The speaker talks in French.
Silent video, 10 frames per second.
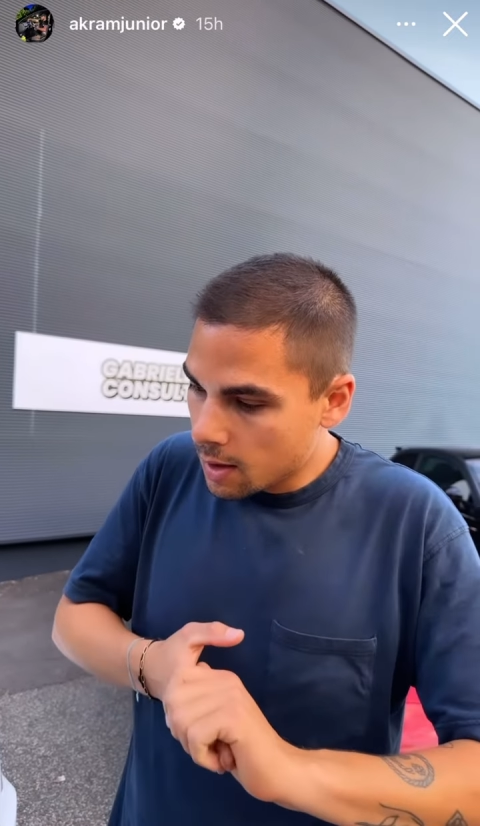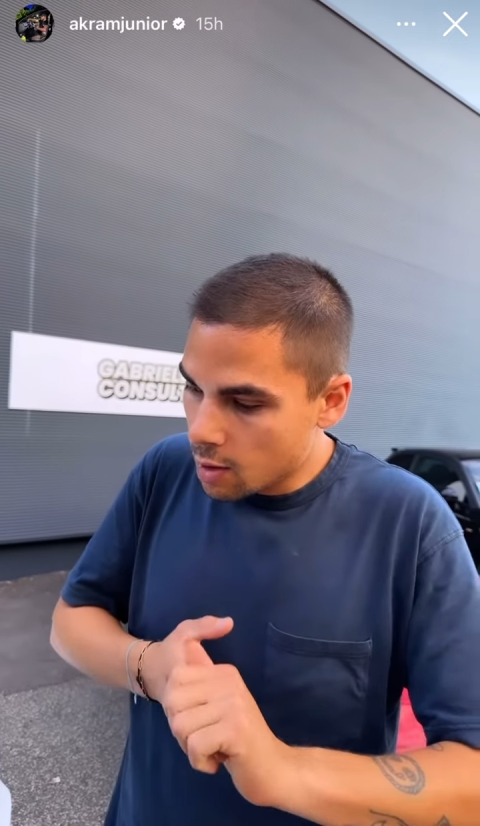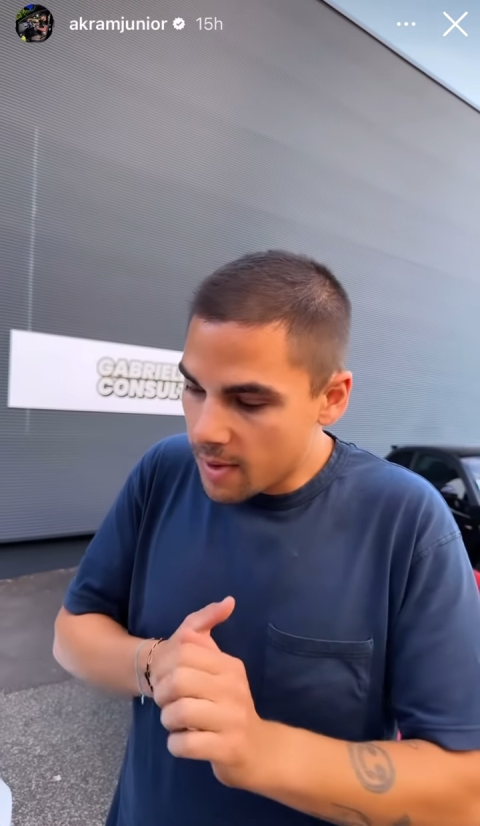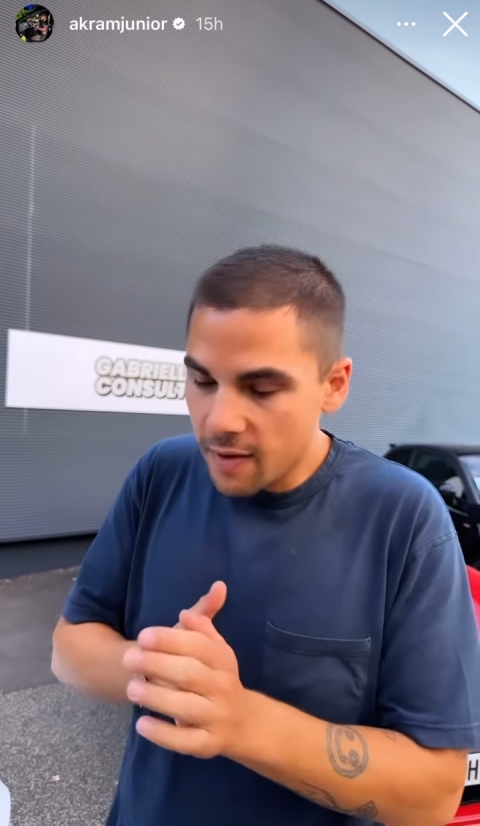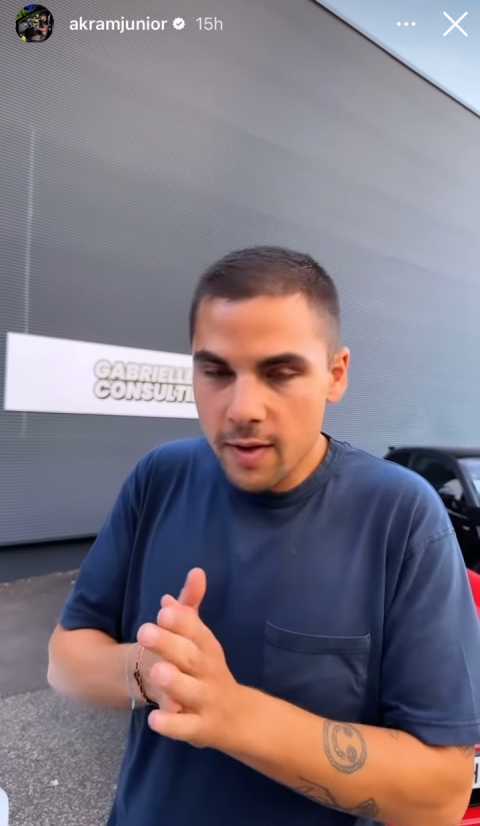Le
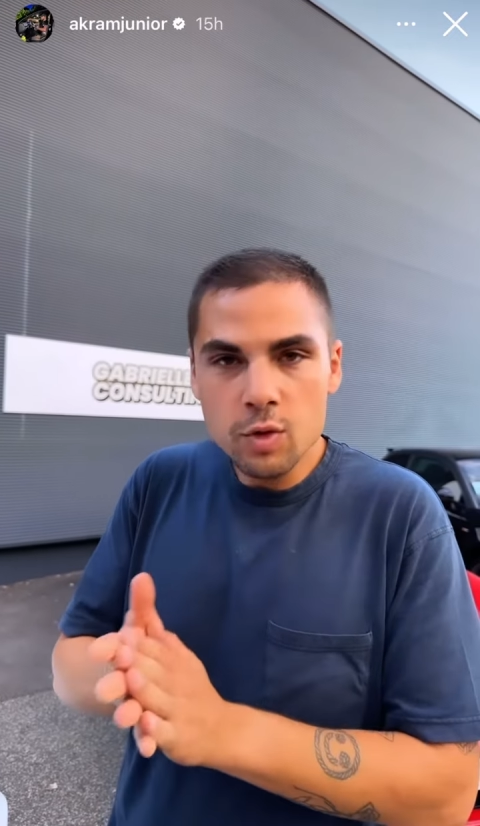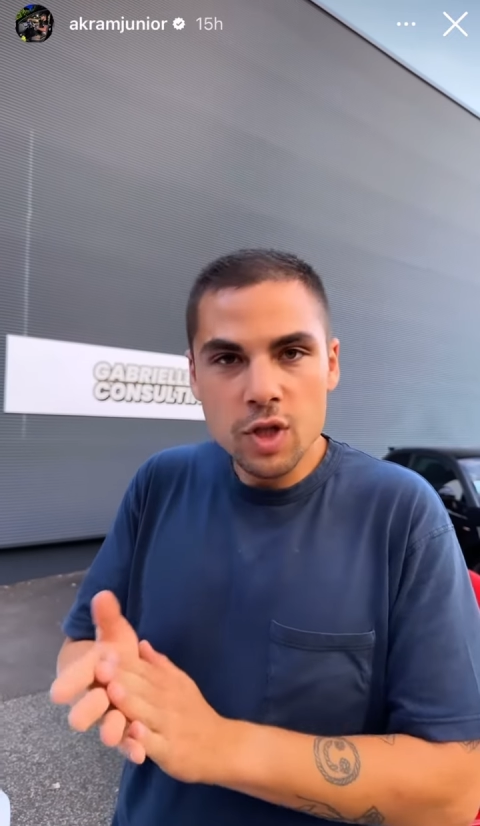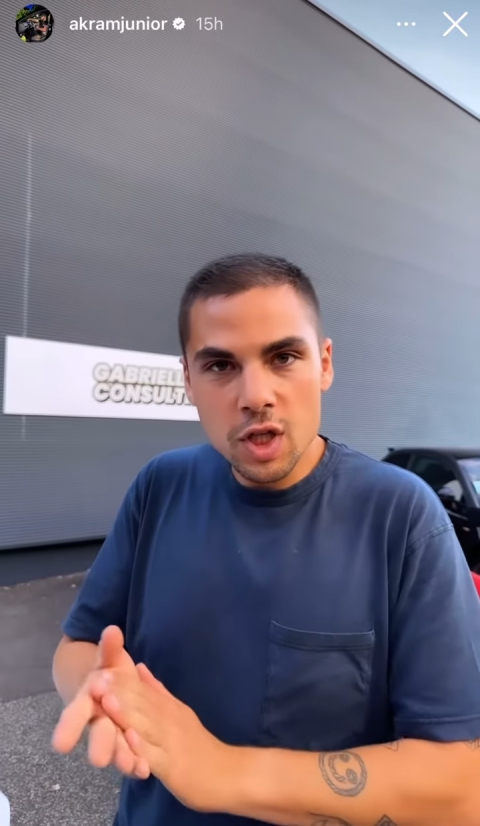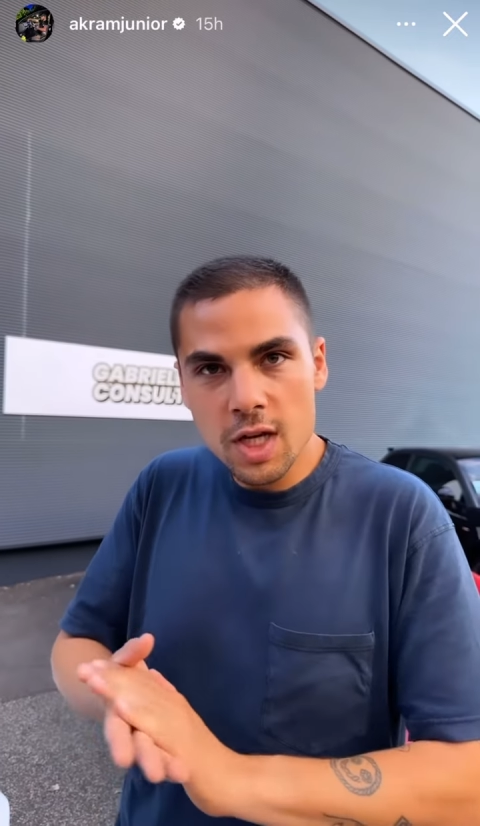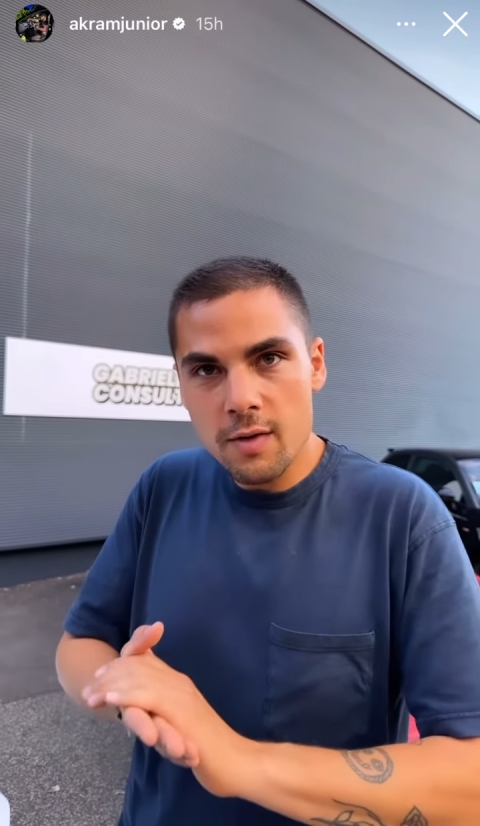mec va nous
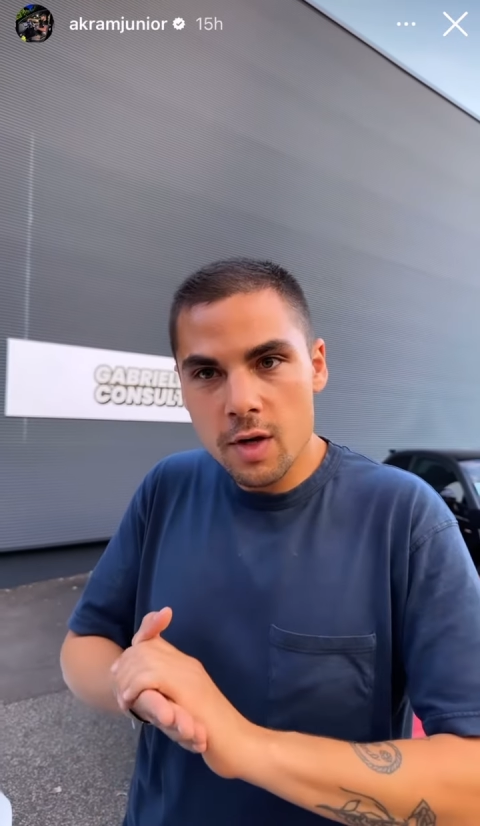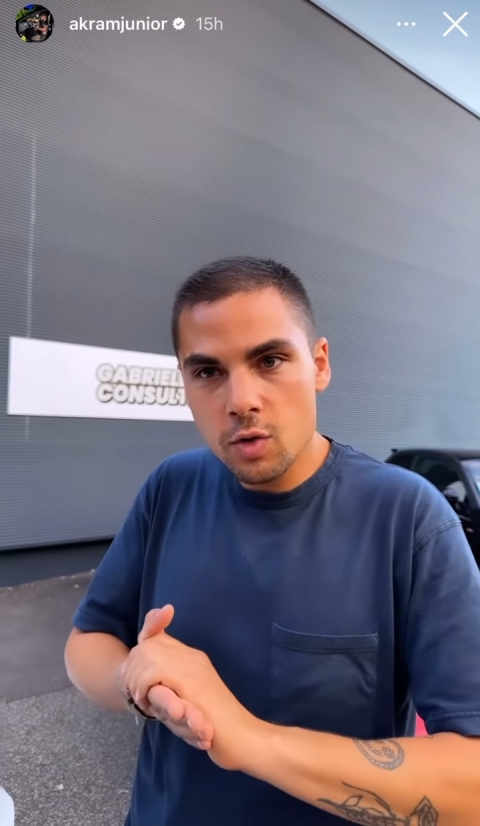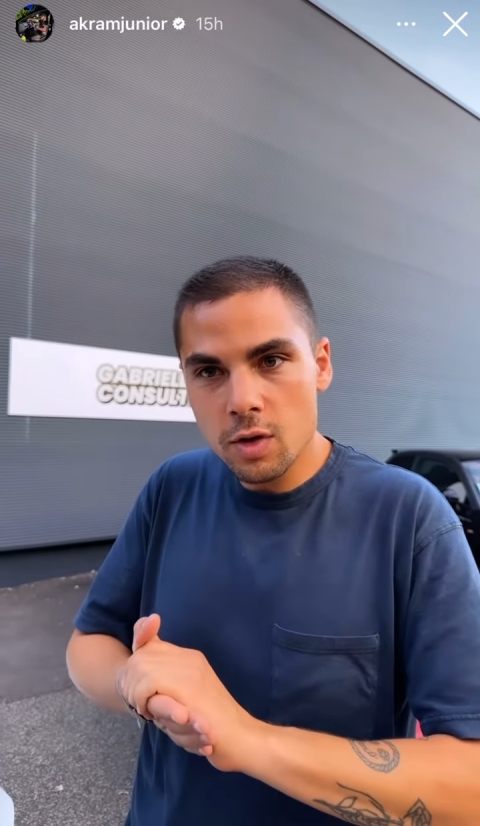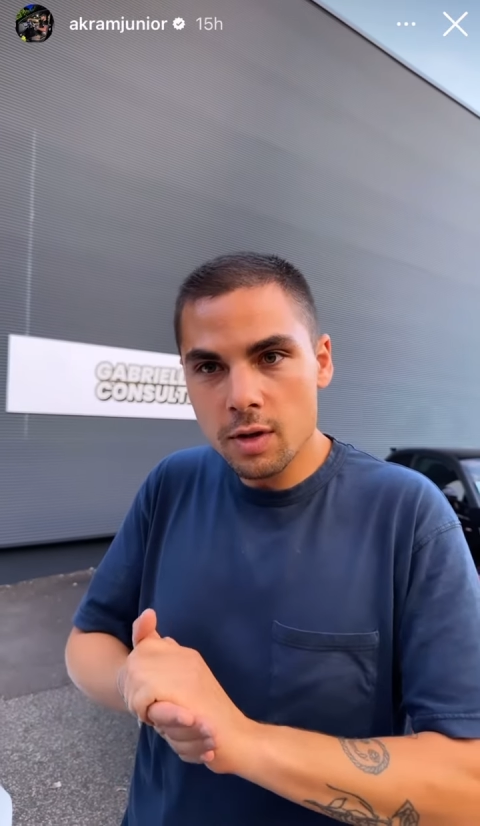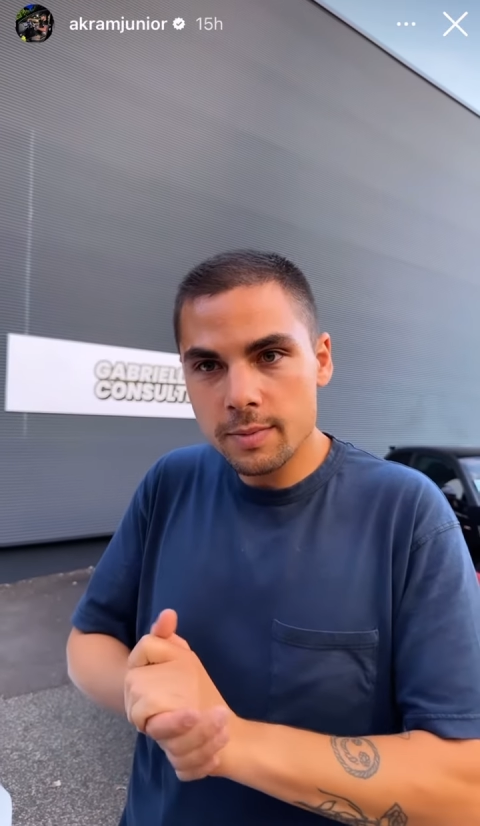chercher la voiture,